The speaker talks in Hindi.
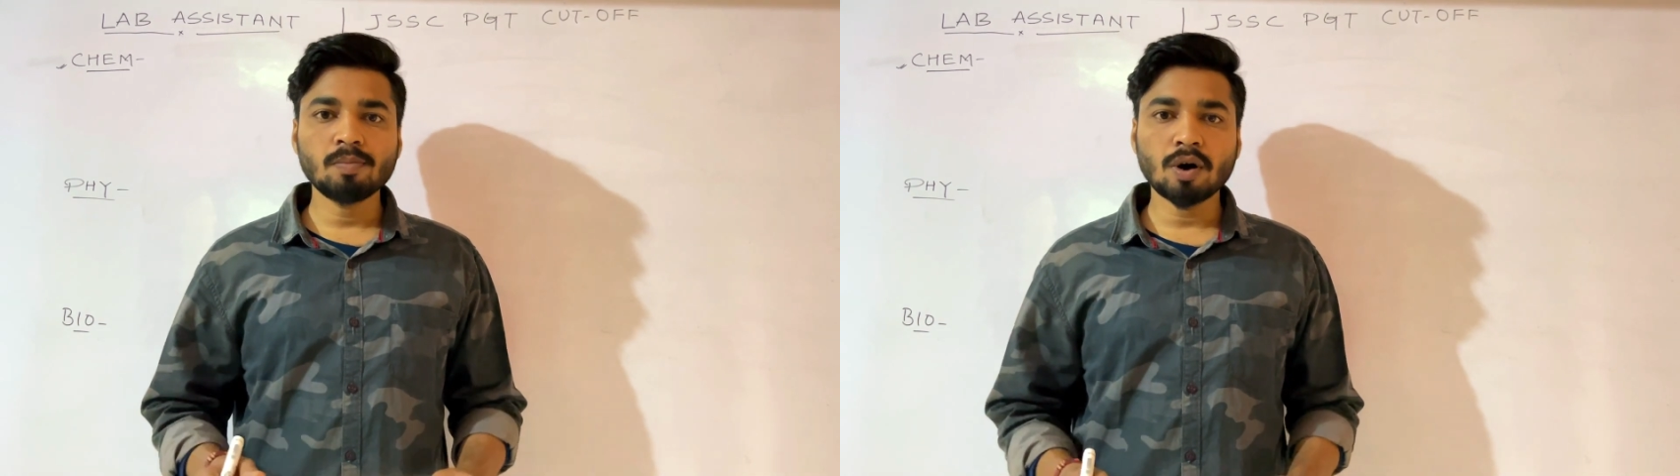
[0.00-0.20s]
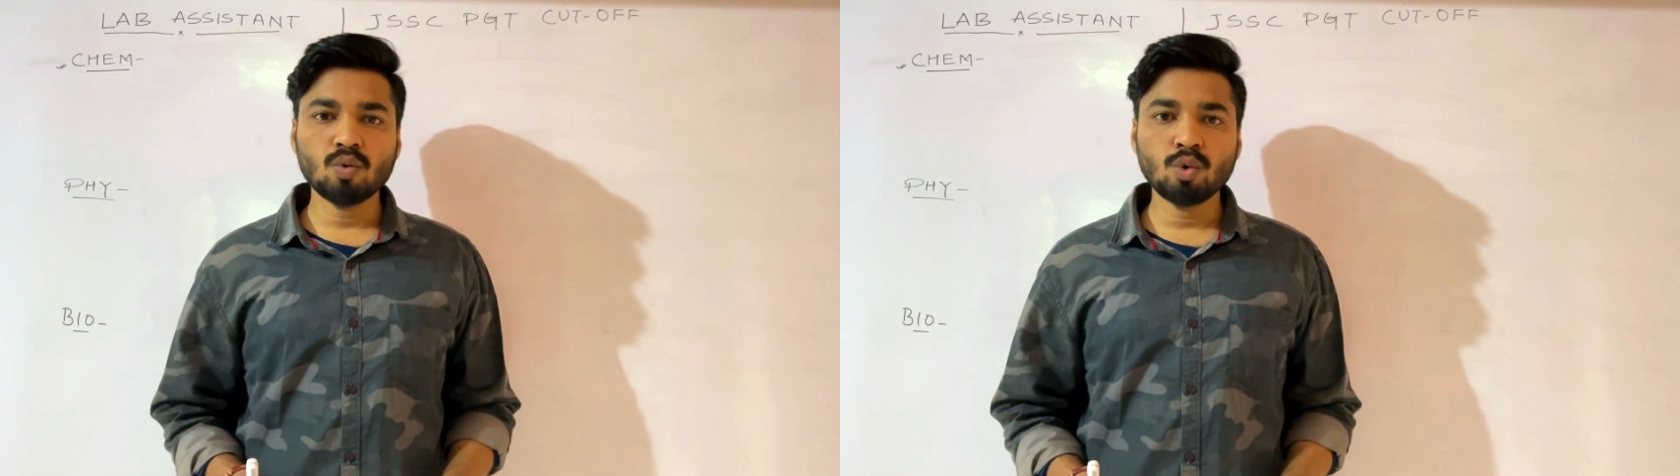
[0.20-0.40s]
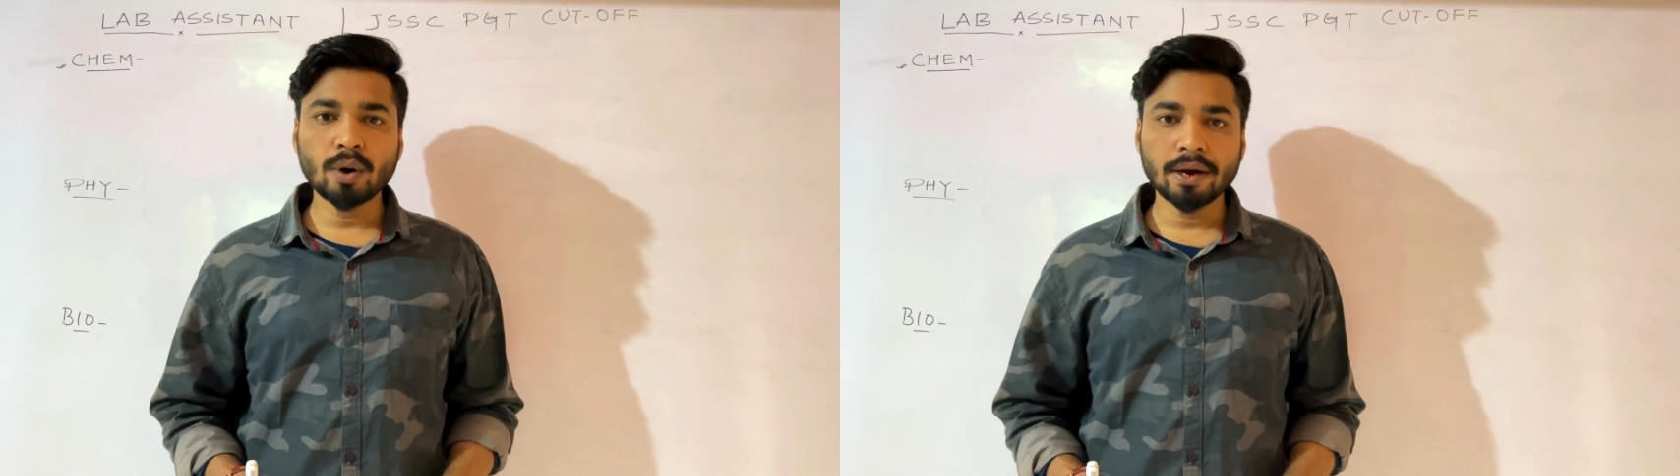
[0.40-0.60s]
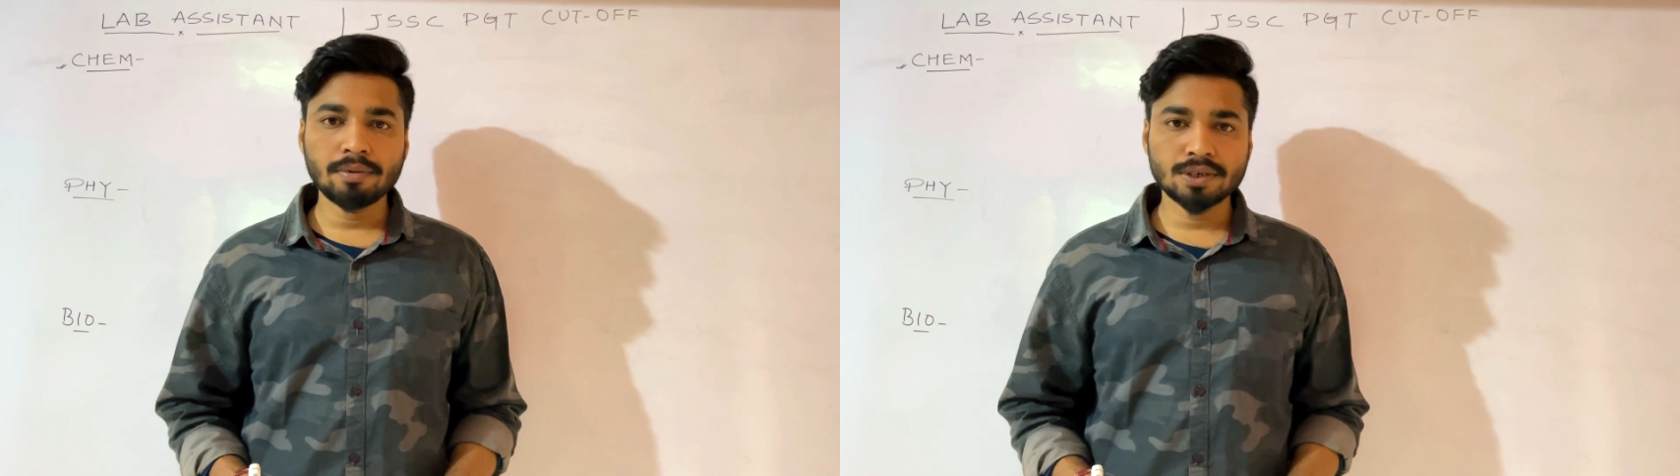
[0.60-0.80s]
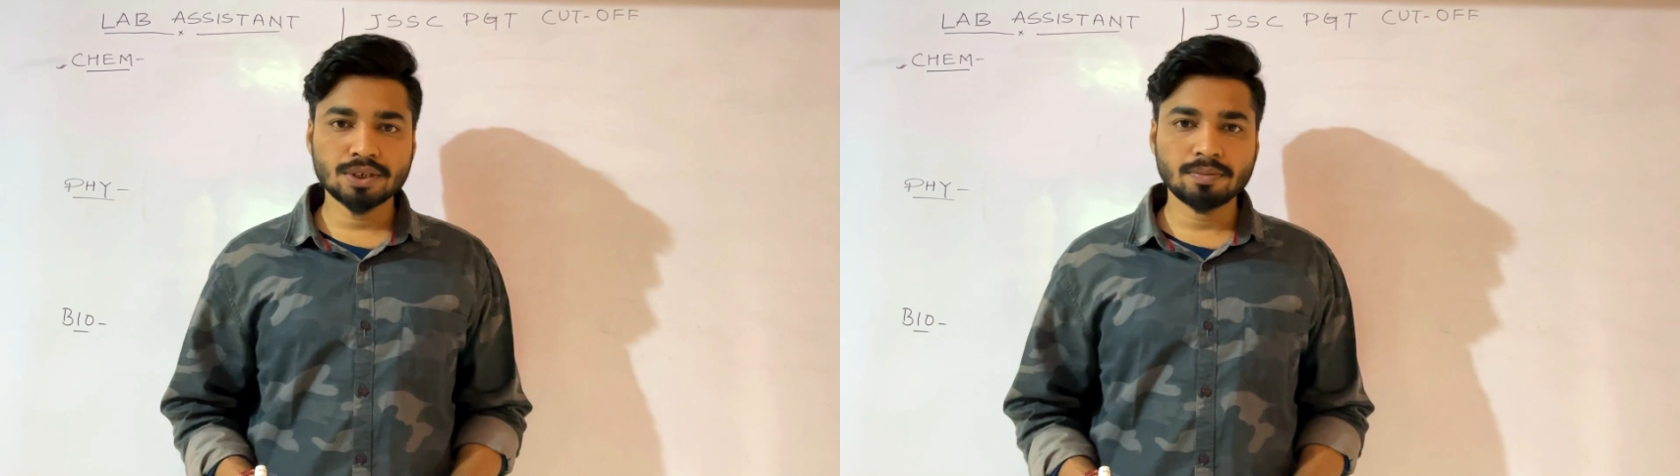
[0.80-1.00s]
बाउंड टू
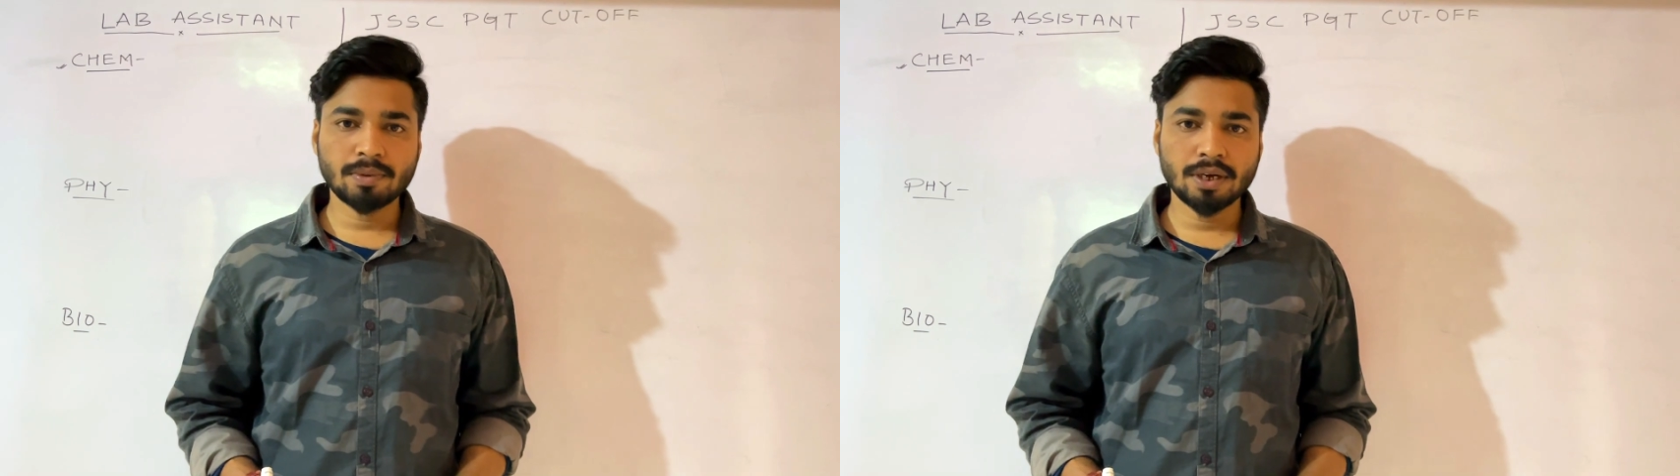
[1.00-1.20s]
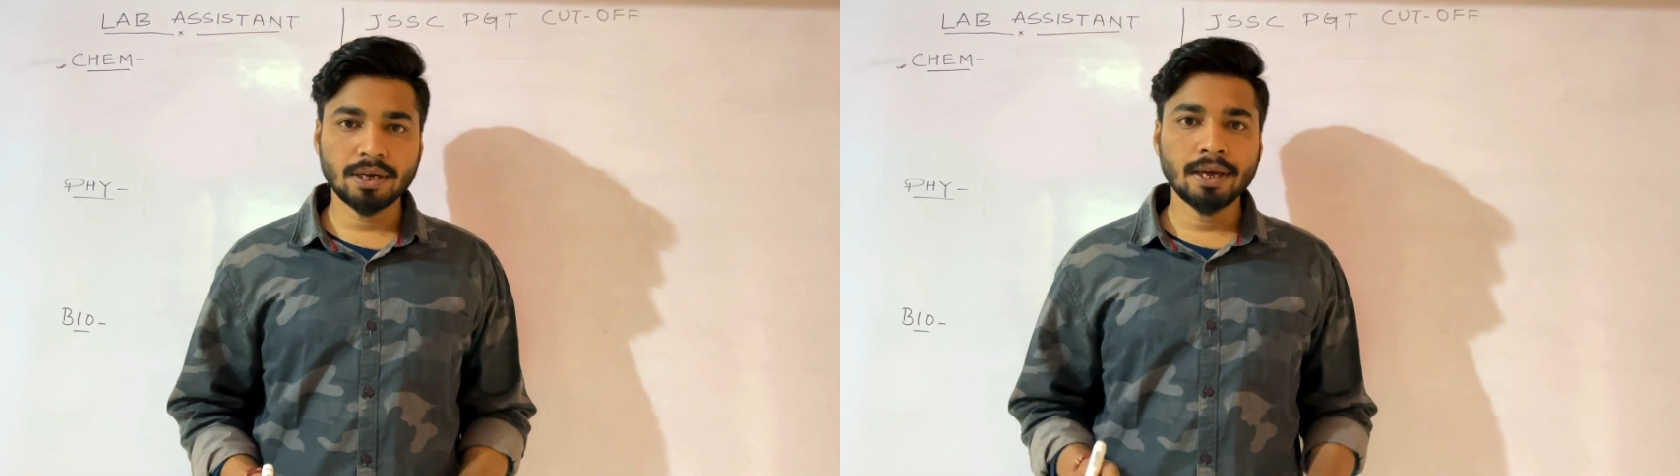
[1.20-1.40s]
एडुकेशन में